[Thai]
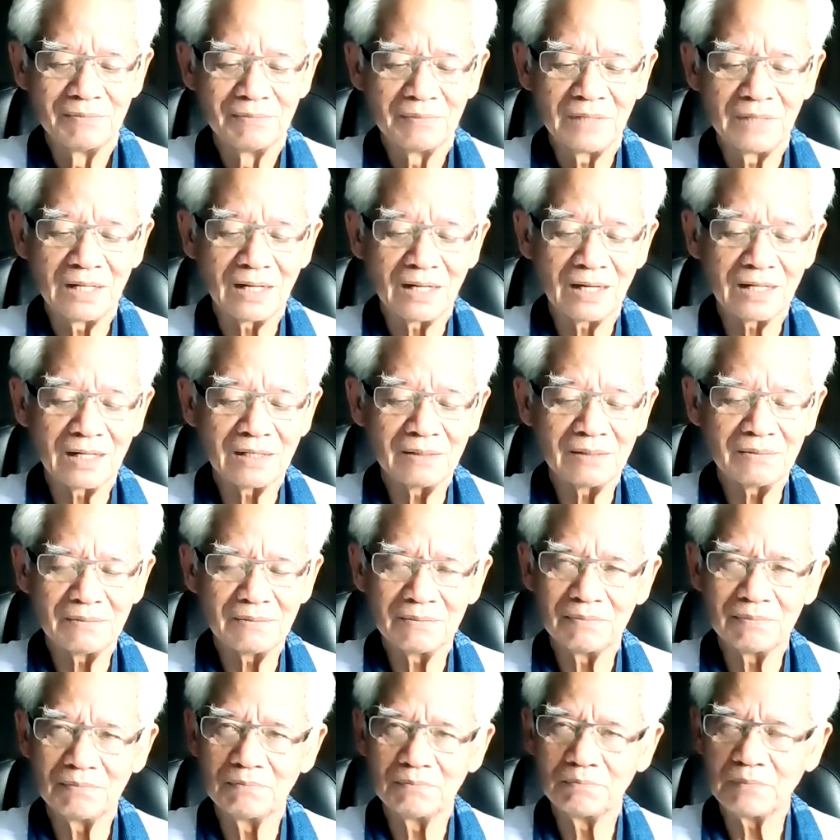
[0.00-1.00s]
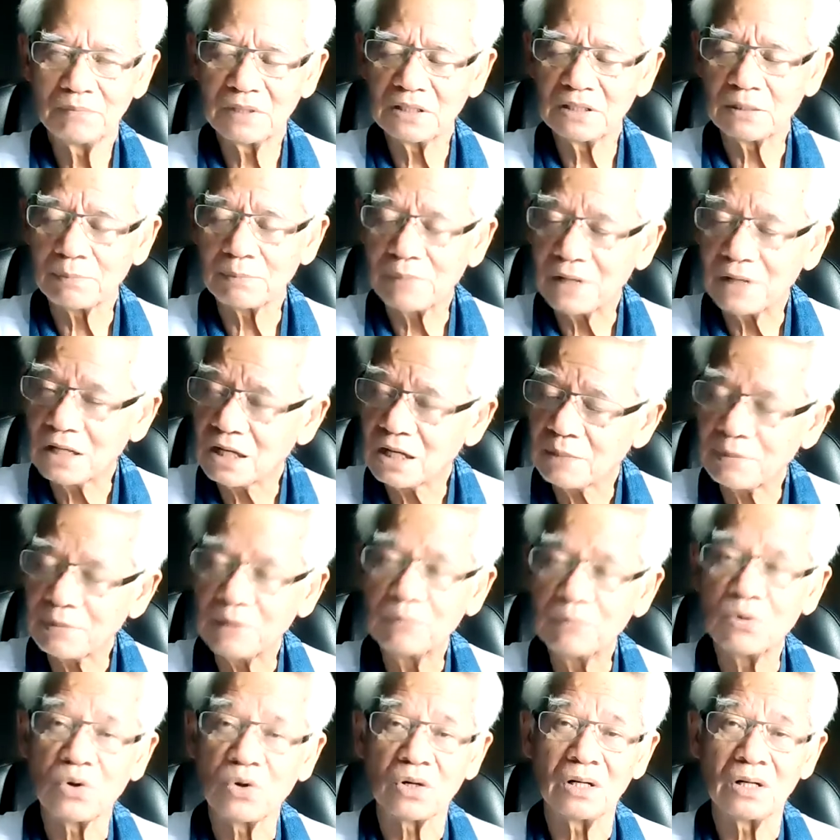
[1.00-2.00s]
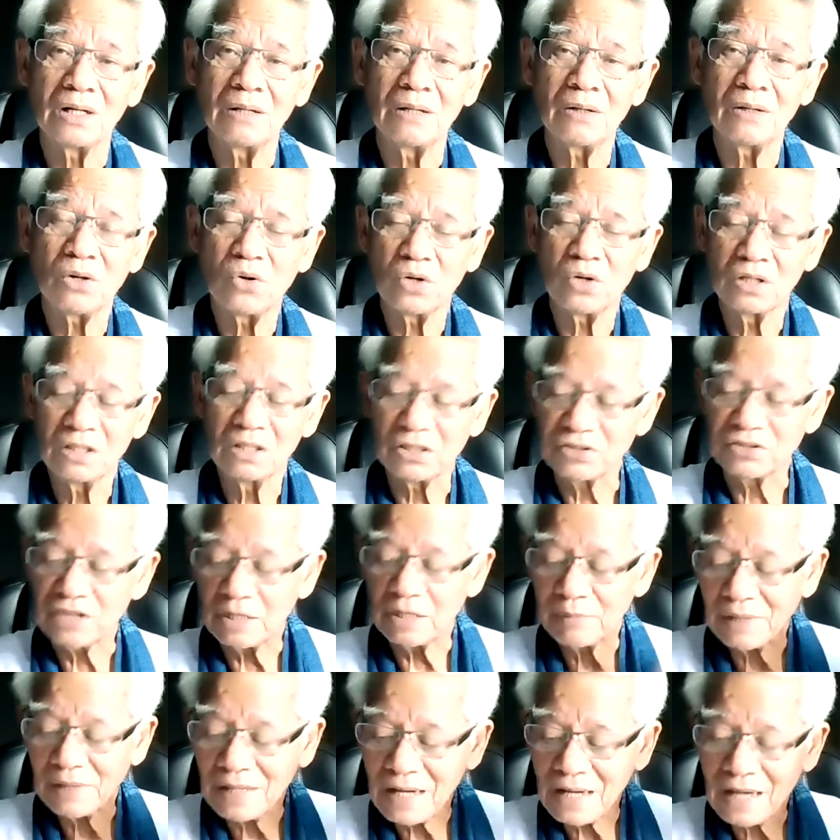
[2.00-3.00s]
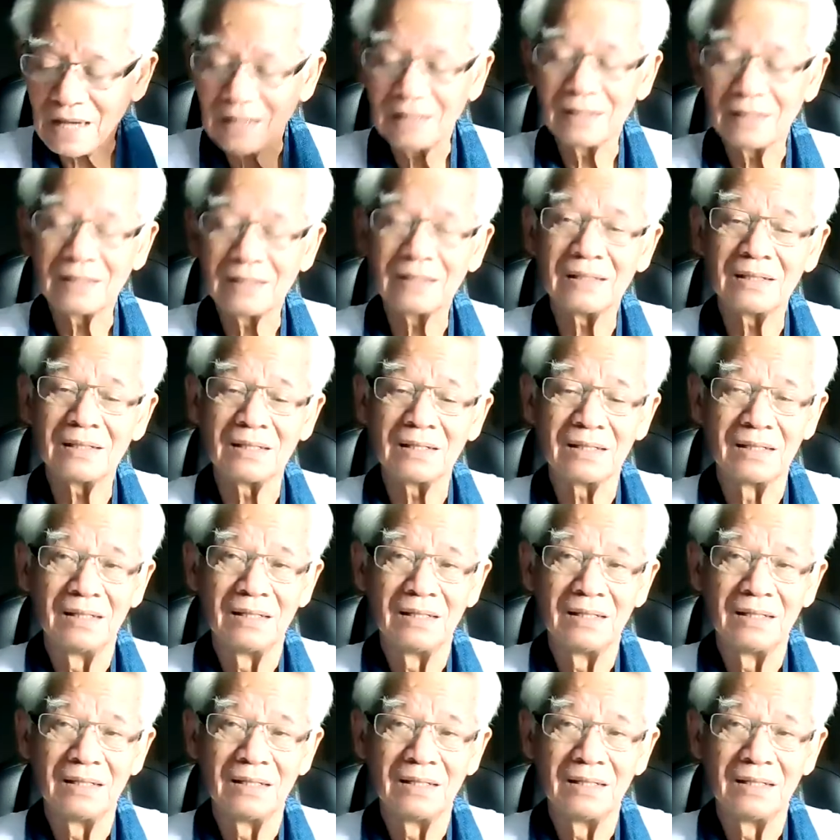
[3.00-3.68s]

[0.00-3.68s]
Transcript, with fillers: ไม่งั้น มันจะเบลอไปหมด แล้ว คนจะใช้ไม่ได้เลย